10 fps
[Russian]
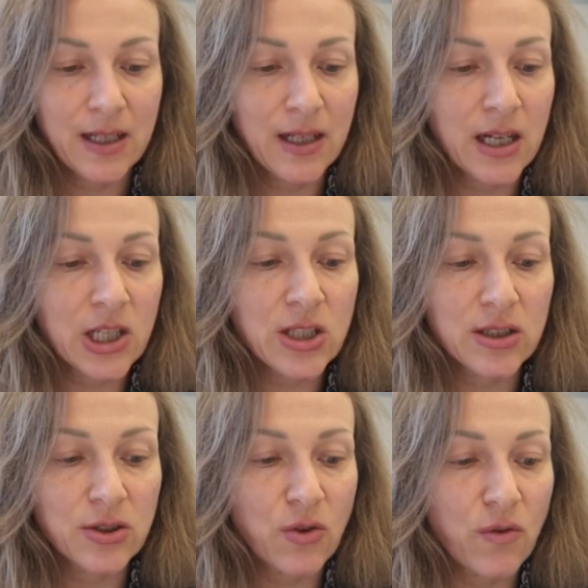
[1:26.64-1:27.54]
Каждое
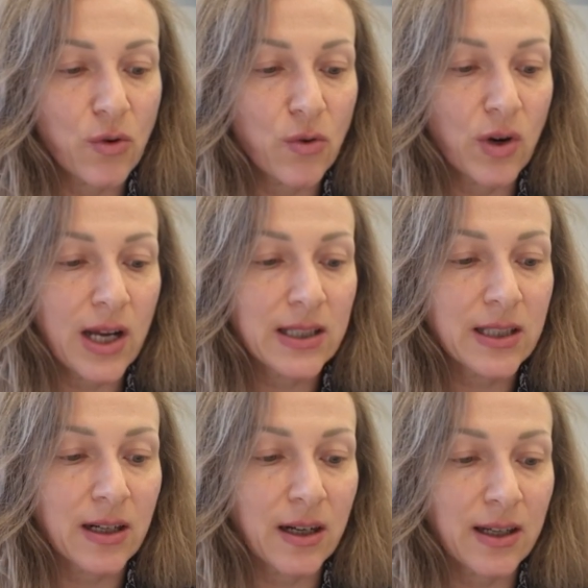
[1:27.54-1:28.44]
слово
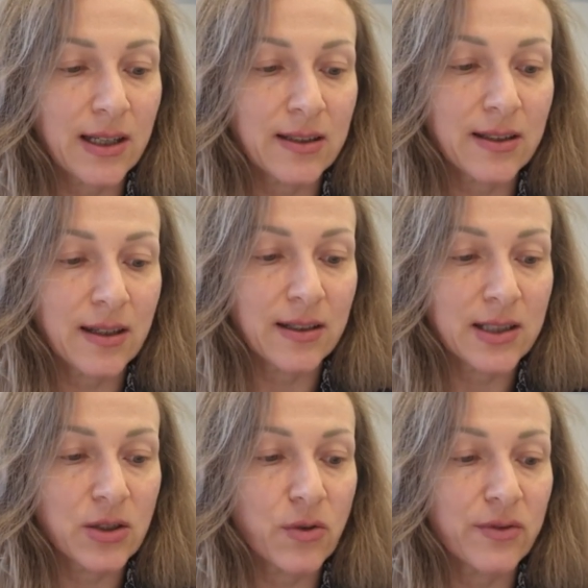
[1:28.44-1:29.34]
куратора — это
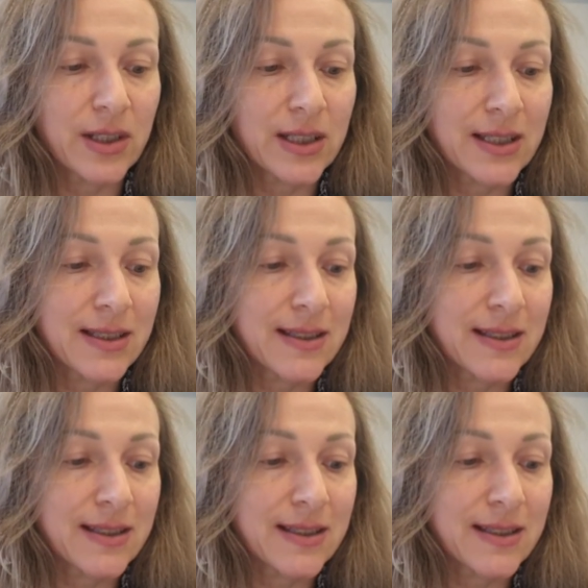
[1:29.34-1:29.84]
словно